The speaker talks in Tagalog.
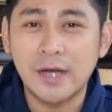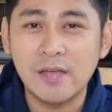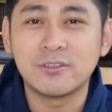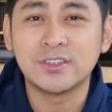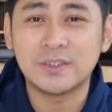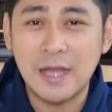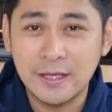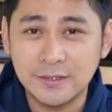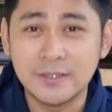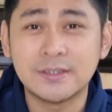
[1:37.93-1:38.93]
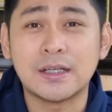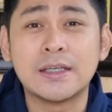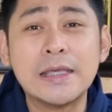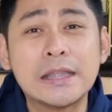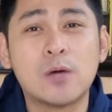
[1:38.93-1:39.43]
driver's license sa
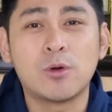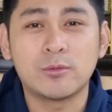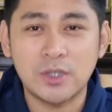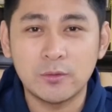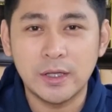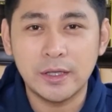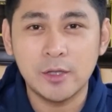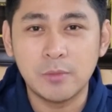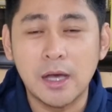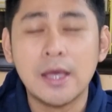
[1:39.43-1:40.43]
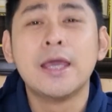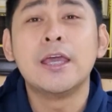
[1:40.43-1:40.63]
Kingdom of Saudi Arabia,